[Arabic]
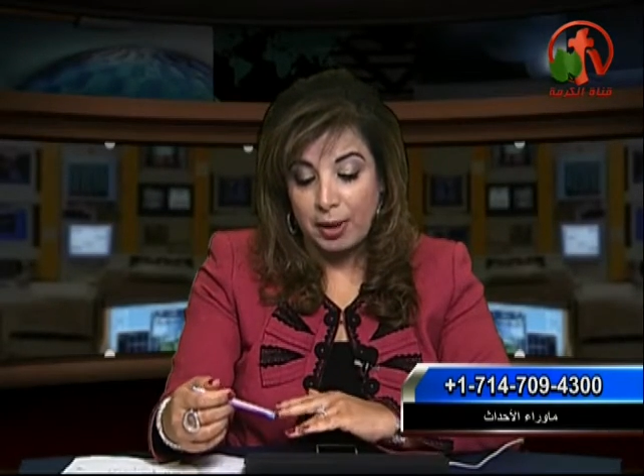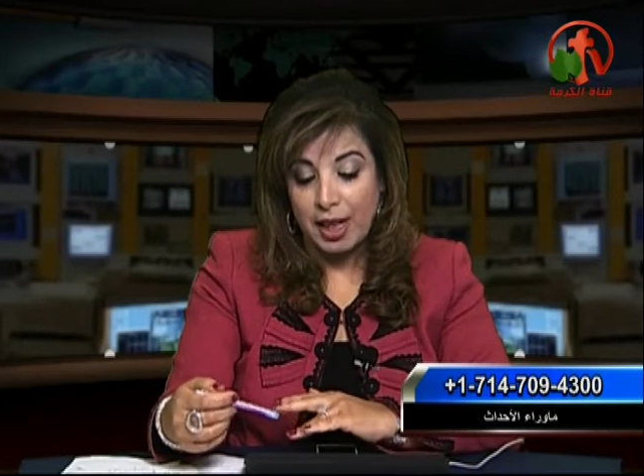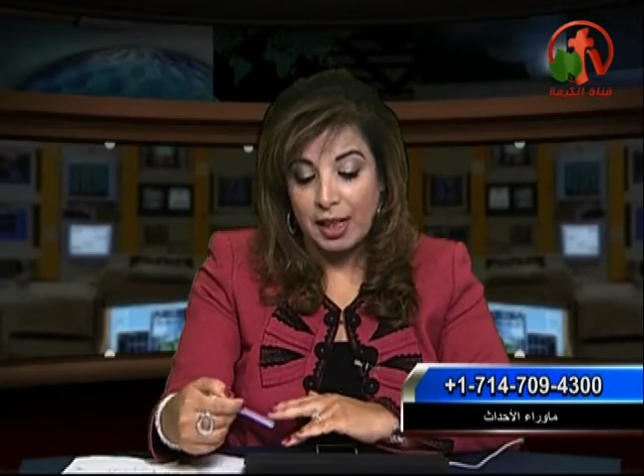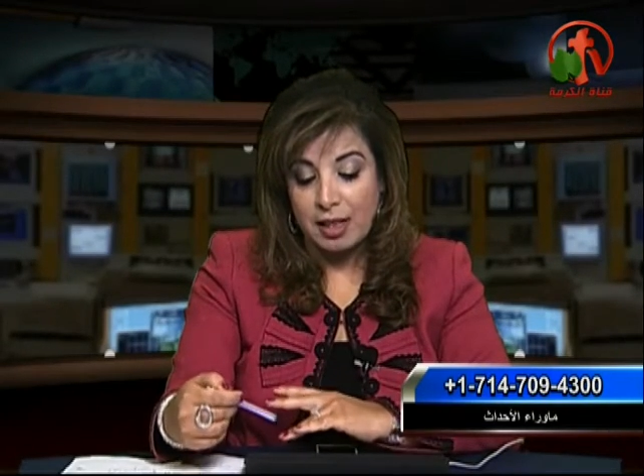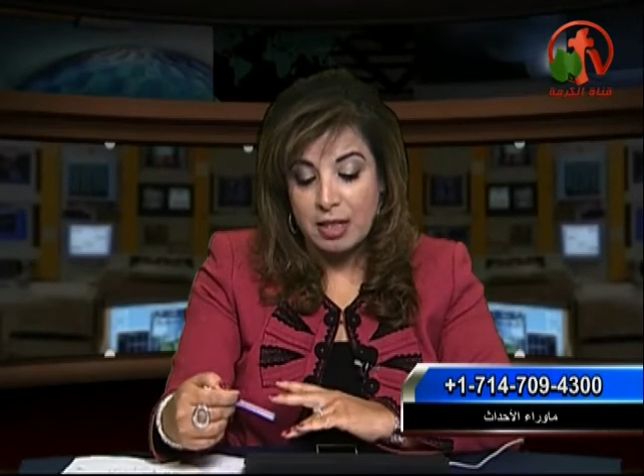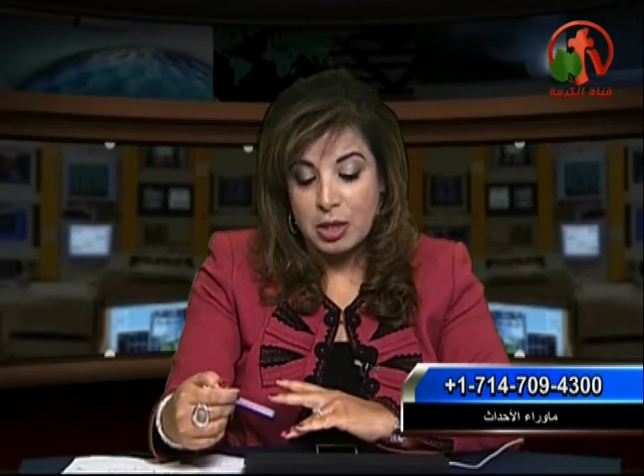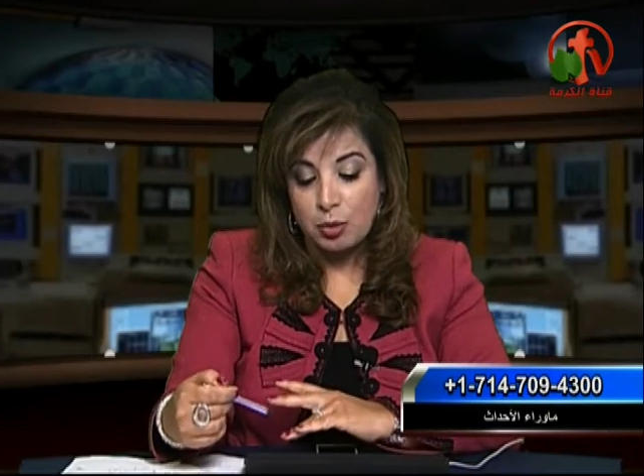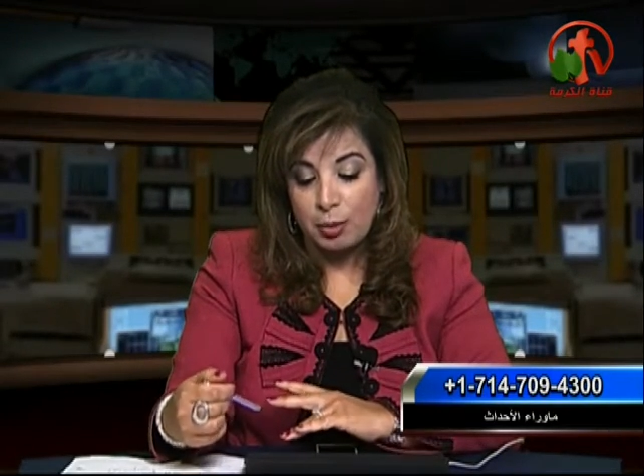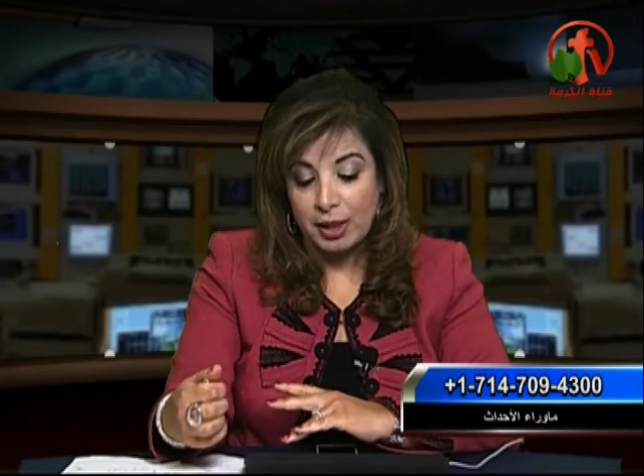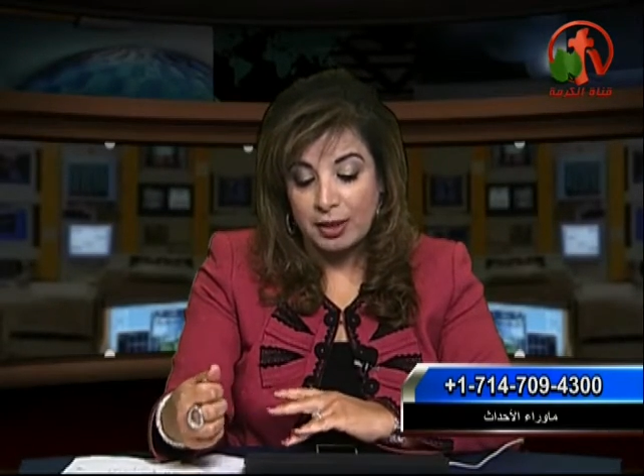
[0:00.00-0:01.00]

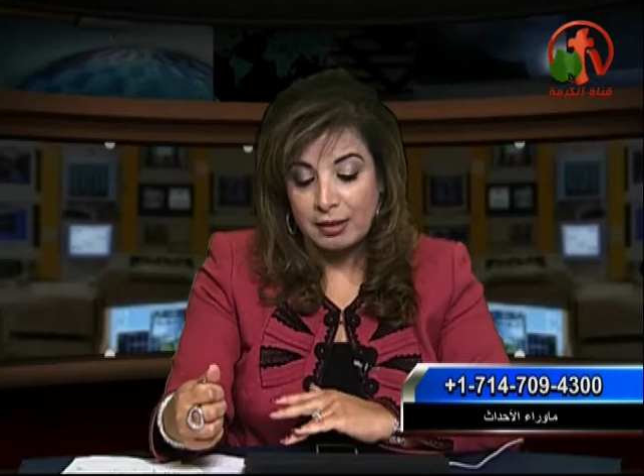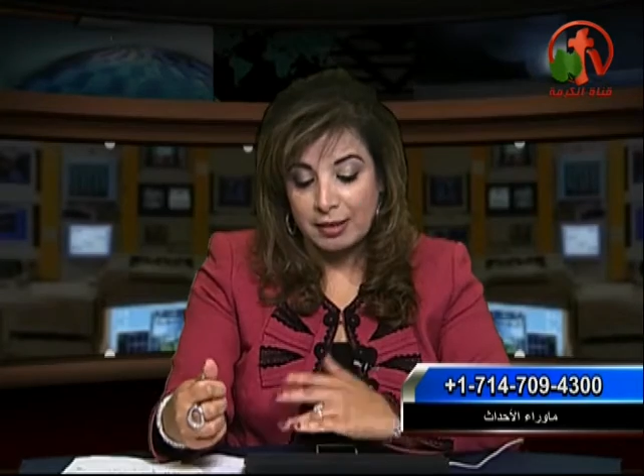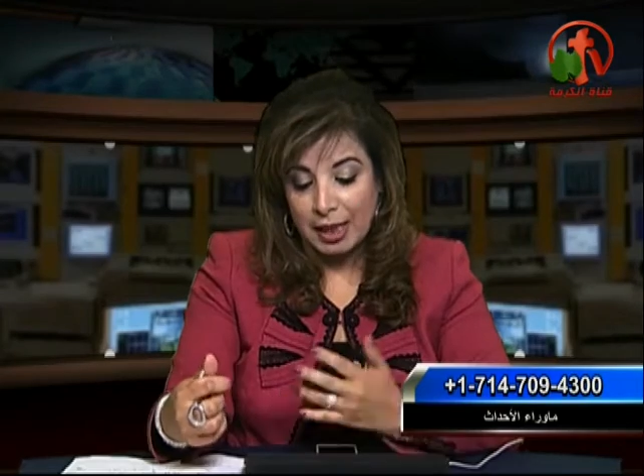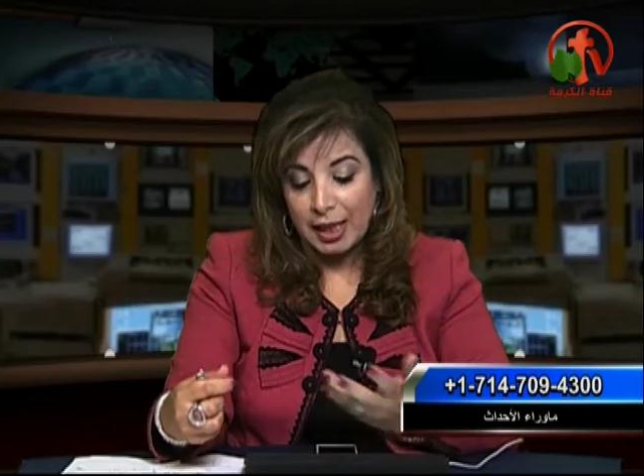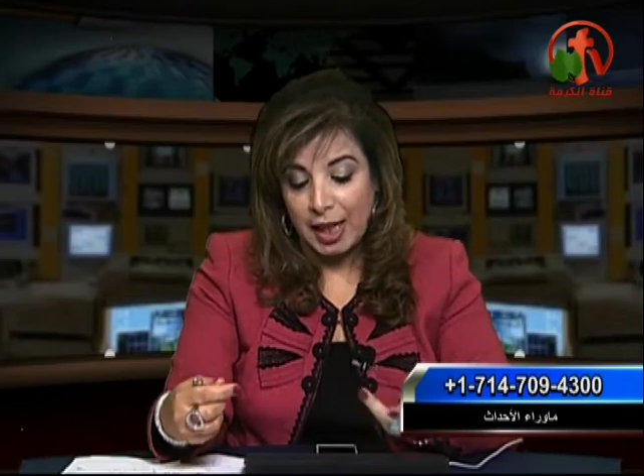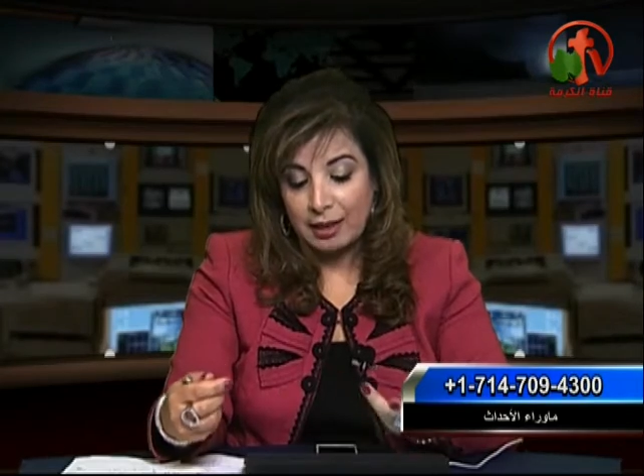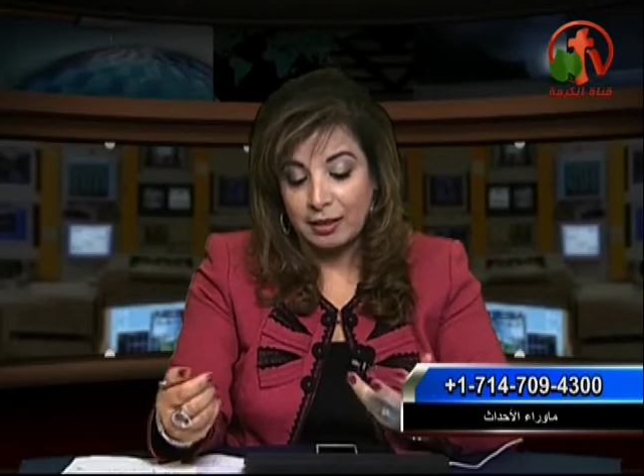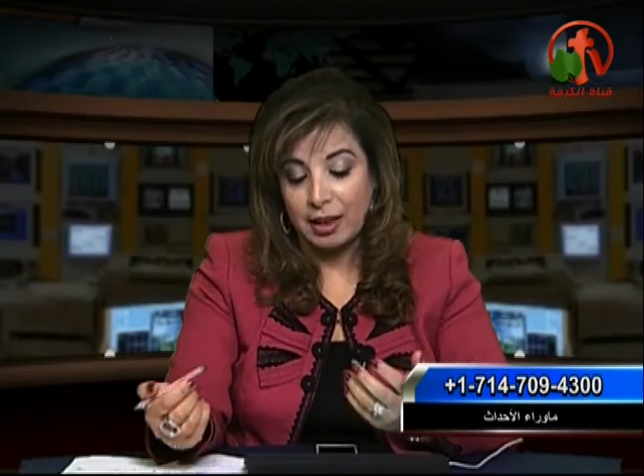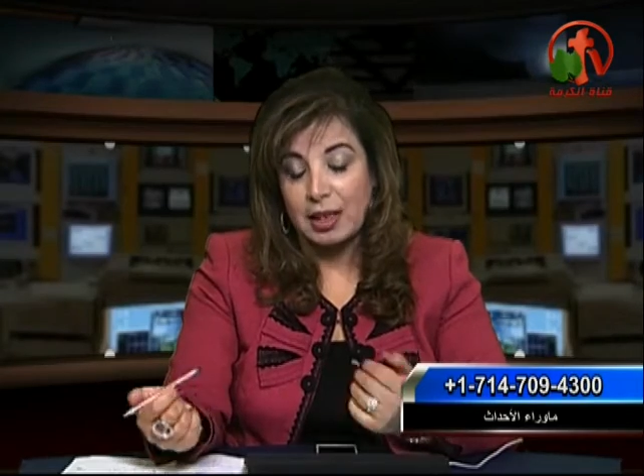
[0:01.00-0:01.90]
الكنايس وبعدين يعني انا حتى